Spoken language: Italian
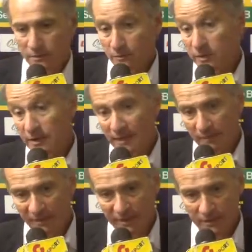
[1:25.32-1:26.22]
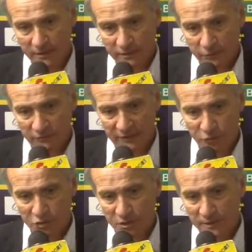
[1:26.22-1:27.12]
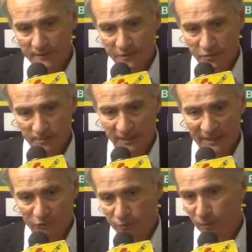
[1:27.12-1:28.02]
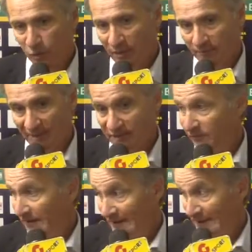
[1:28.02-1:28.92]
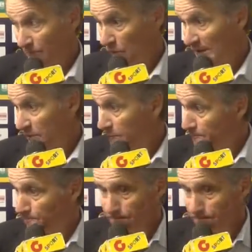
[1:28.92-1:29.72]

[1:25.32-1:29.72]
quindi chiaramente trovandoci in zona playout proprio nella parte finale del campionato,